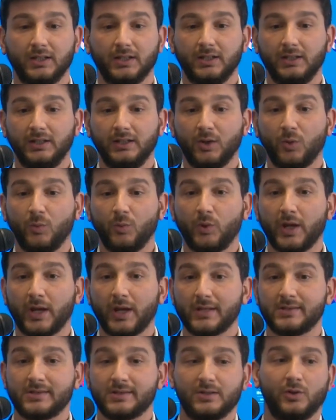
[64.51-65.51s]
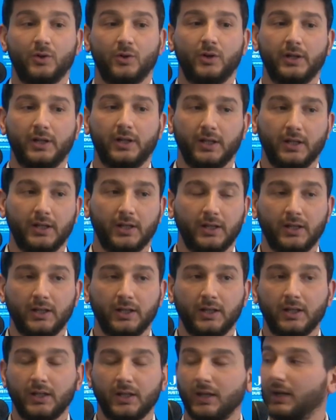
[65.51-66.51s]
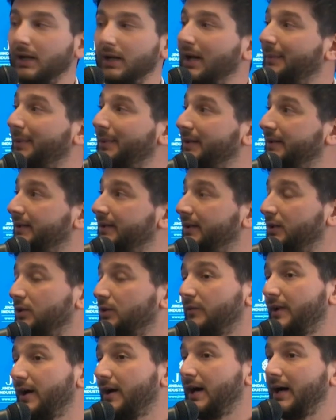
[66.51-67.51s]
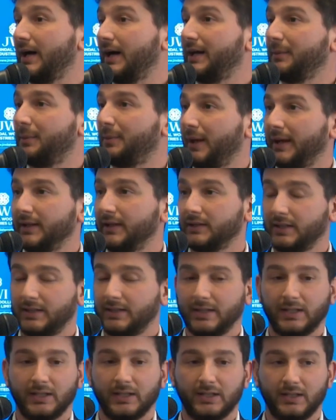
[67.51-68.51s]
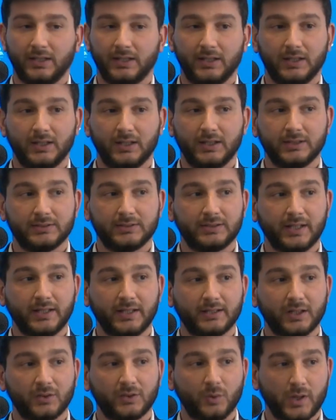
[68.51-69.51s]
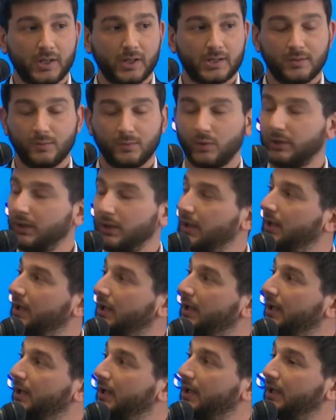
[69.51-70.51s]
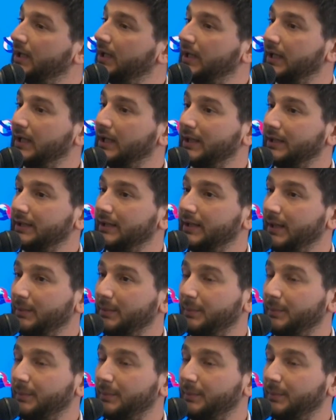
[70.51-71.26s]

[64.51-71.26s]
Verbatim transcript: di comunicazioni e la partita dovrà riprendere dal 32 del, del